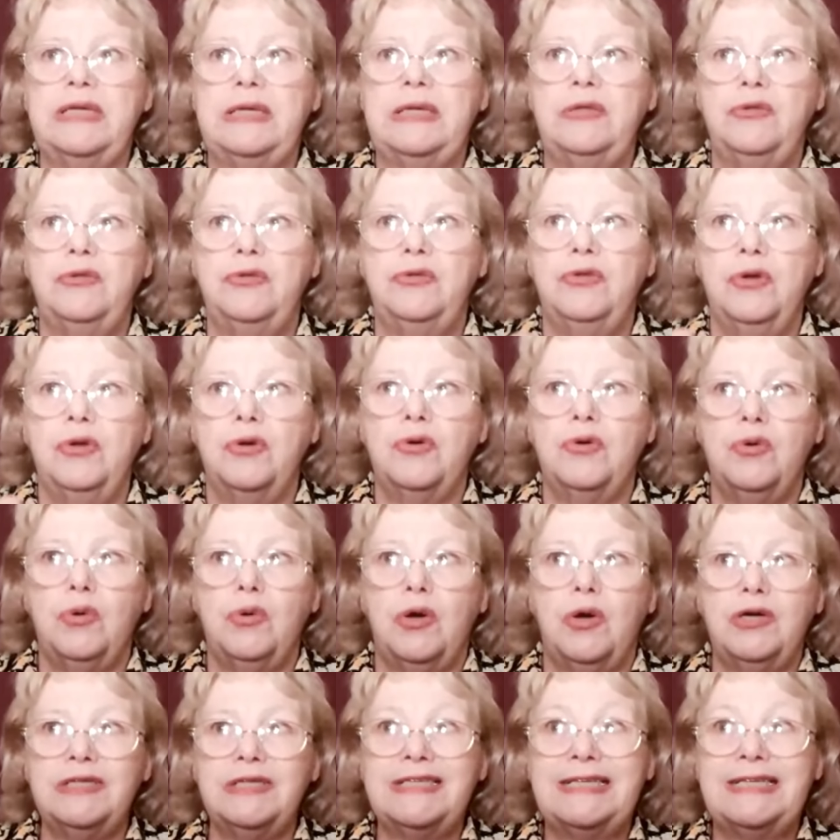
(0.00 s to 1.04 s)
leerte
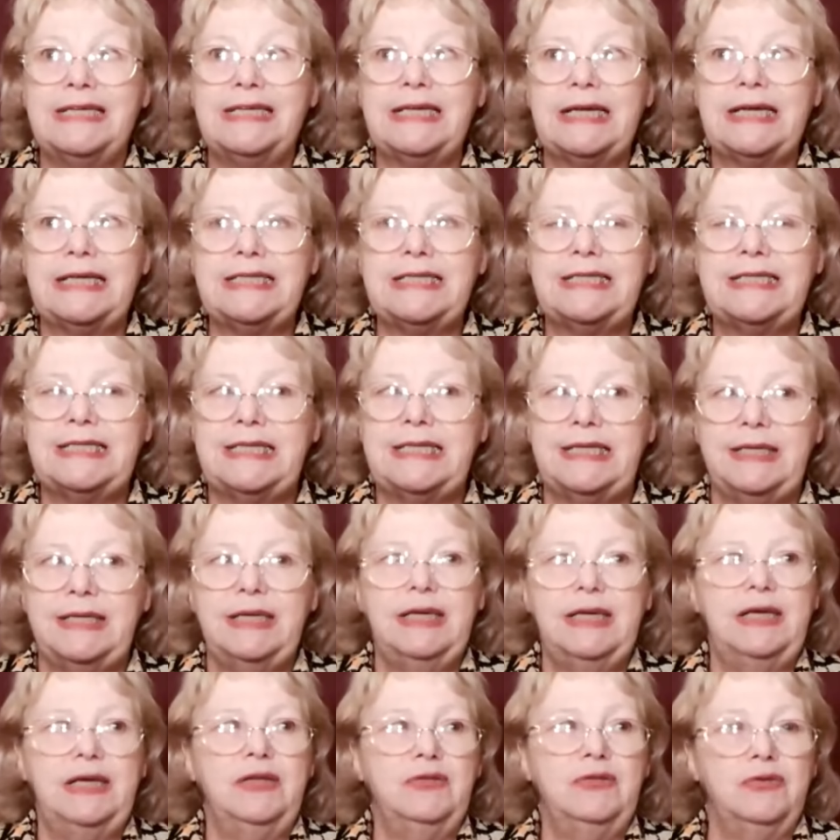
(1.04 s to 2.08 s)
einmal das wenige
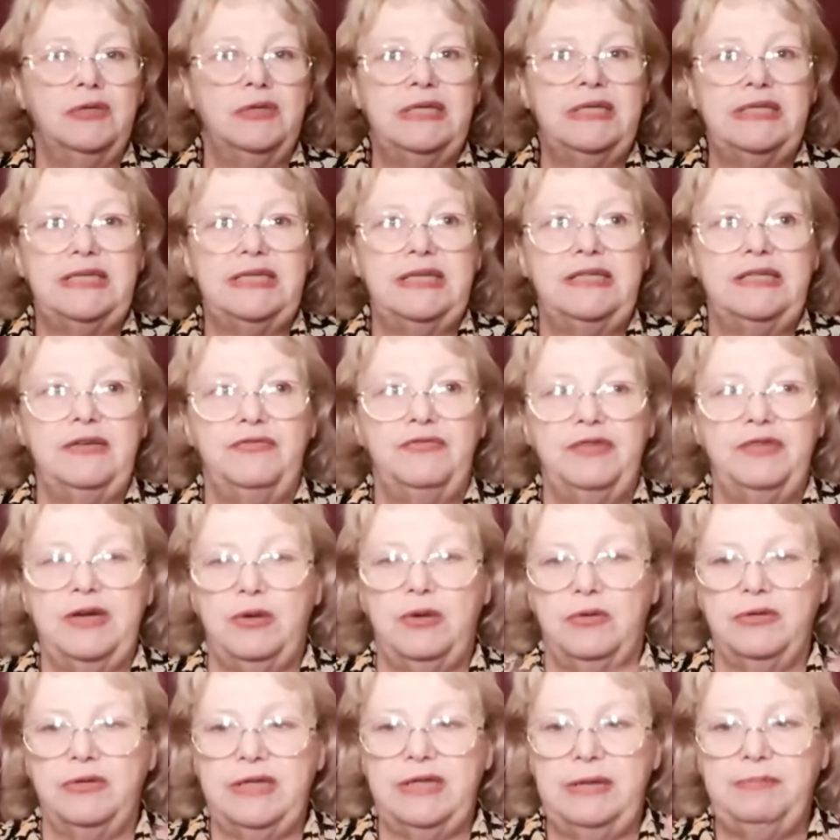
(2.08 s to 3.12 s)
Courant, das noch über
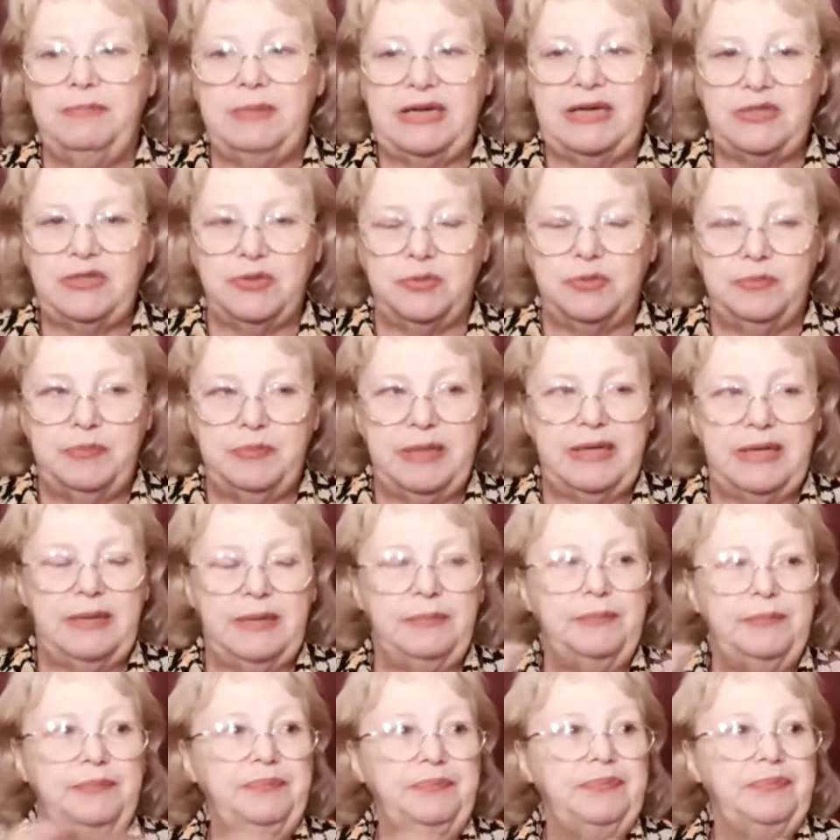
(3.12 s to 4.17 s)
war, aus und wurde
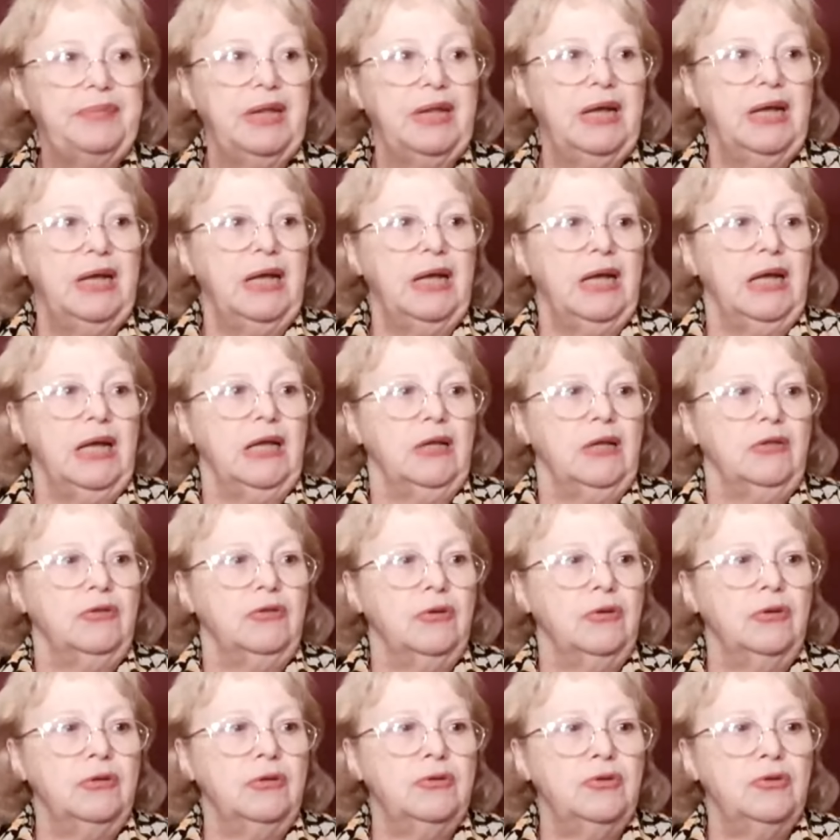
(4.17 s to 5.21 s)
dafür von seinem
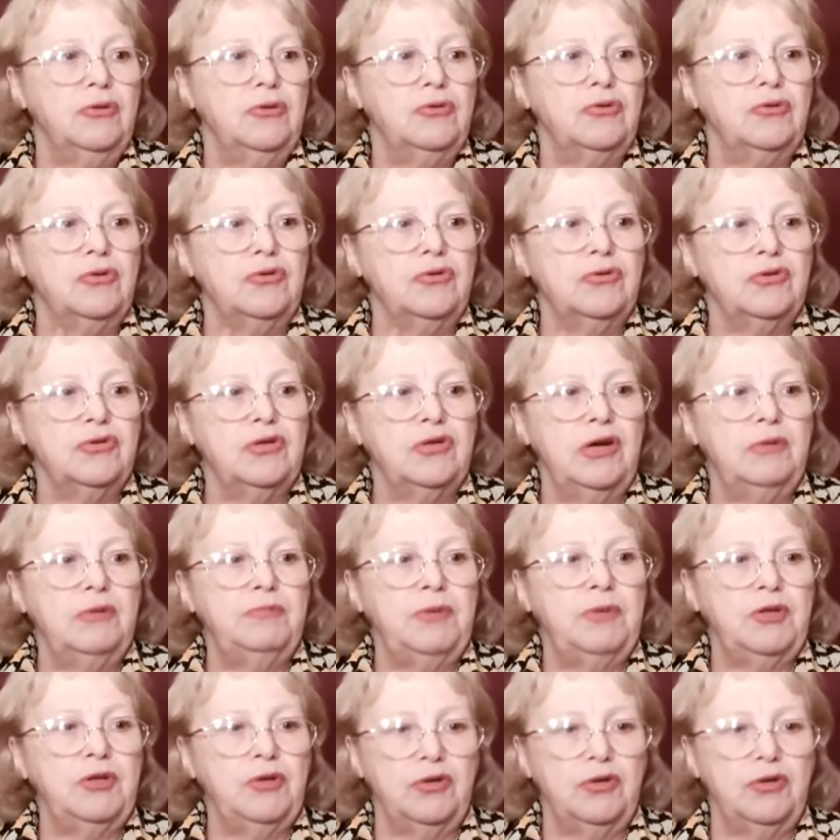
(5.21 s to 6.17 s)
Vater ausgeschimpft.